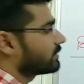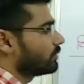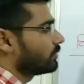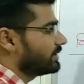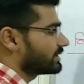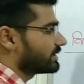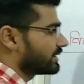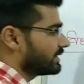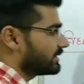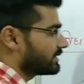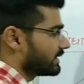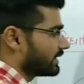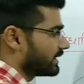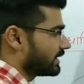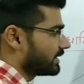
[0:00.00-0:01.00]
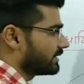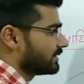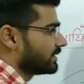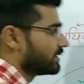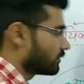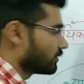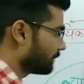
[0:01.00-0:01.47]
अगर कोई सदस्य
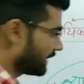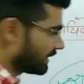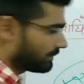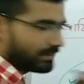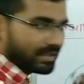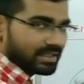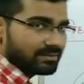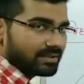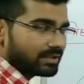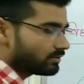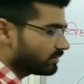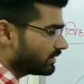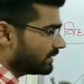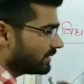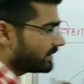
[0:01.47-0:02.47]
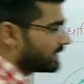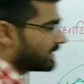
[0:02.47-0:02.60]
है तो पह, पहली बात तो ये कि